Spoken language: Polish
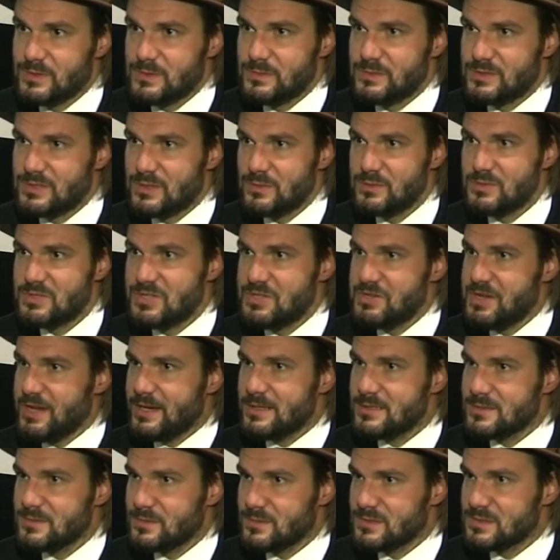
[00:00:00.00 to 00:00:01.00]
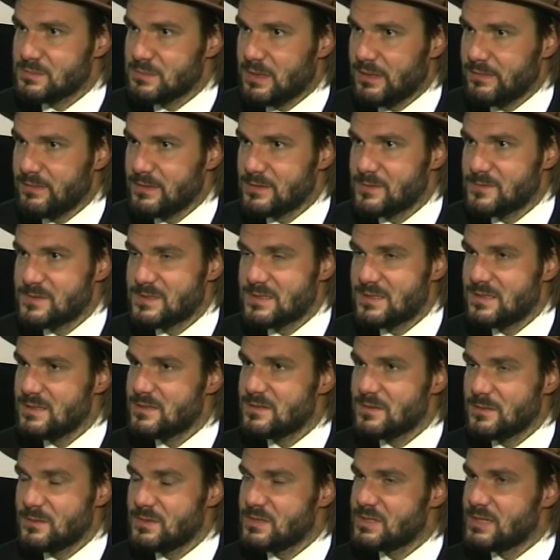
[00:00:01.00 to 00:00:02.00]
o tym, że ludzie nie chcą rozmawiać,
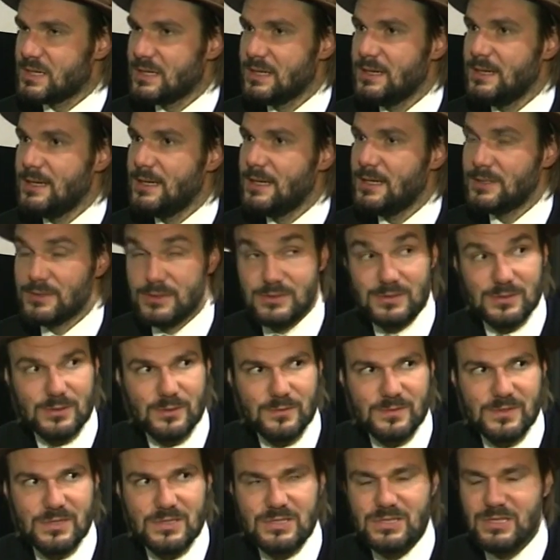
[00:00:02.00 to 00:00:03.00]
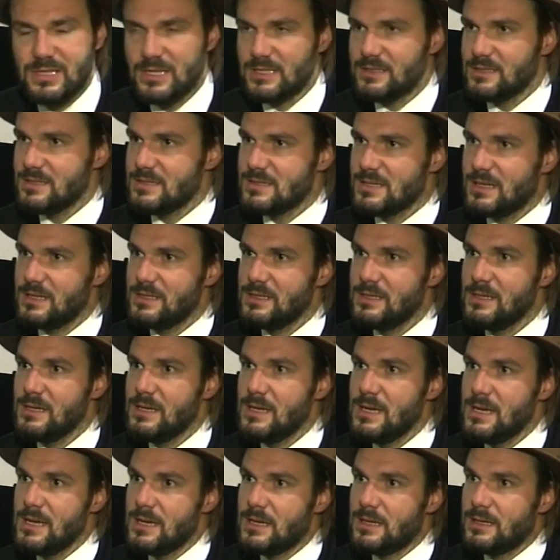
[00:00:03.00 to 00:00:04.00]
wstydzą się. To, co również dzisiaj na tej sali
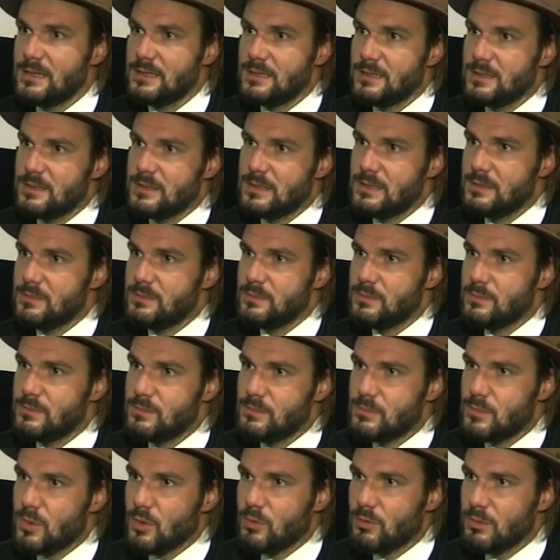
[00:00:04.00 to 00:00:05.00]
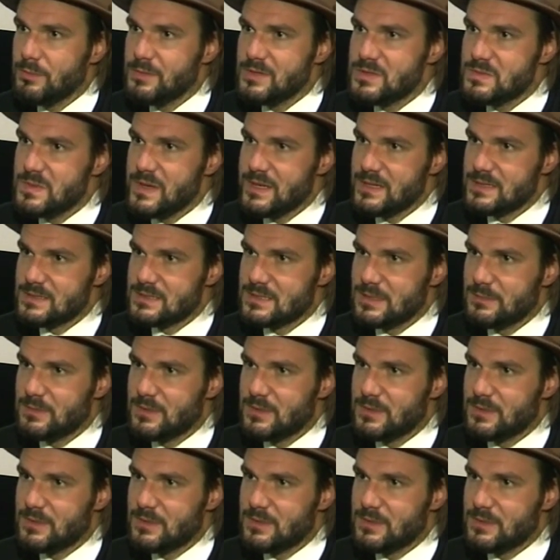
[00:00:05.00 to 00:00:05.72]
e, mogło mieć miejsce,